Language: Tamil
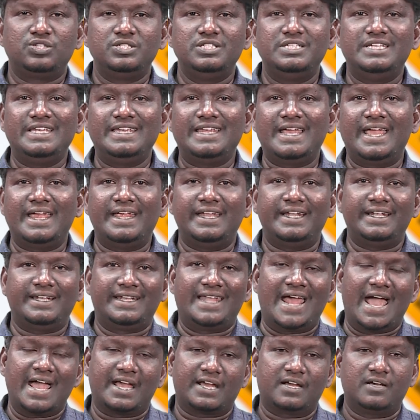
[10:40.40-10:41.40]
ஜிஐ
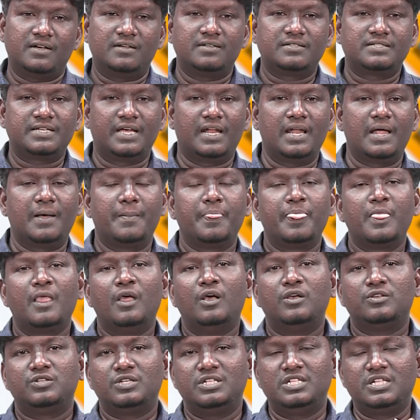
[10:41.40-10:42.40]
டேக் சரிங்களா
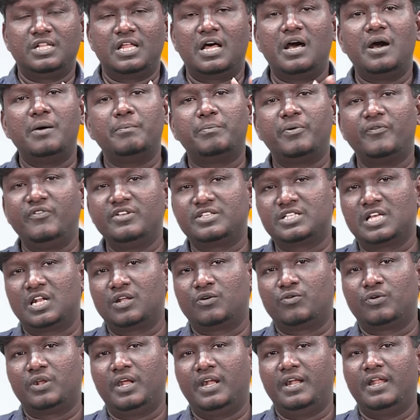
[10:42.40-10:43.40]
இதுதான்
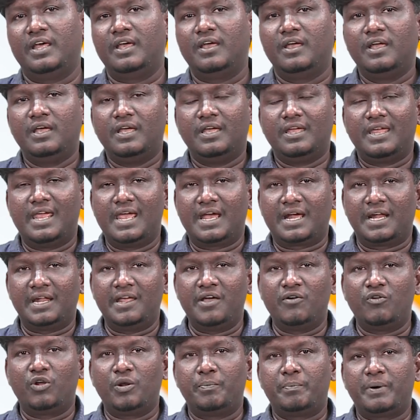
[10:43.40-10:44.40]
புவிசார் குறியீடு
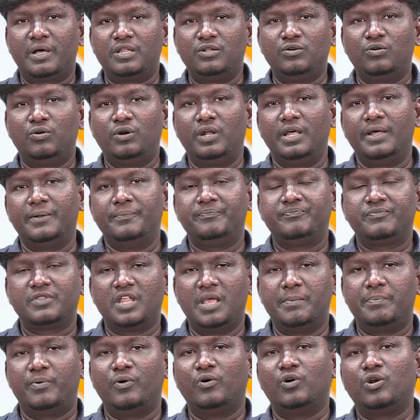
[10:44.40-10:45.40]
ஏற்கனவே ஒரு பதினொன்று
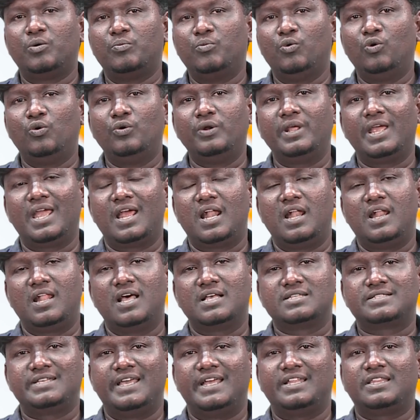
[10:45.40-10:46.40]
இப்போ ஒரு மூணு
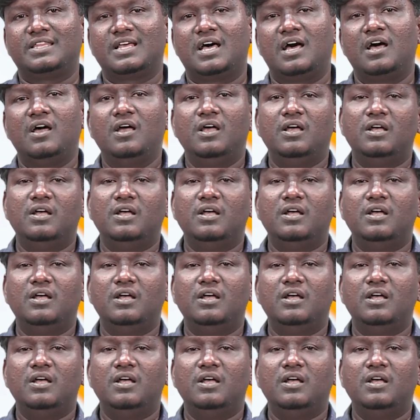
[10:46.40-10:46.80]
எல்லாம் சேர்த்தா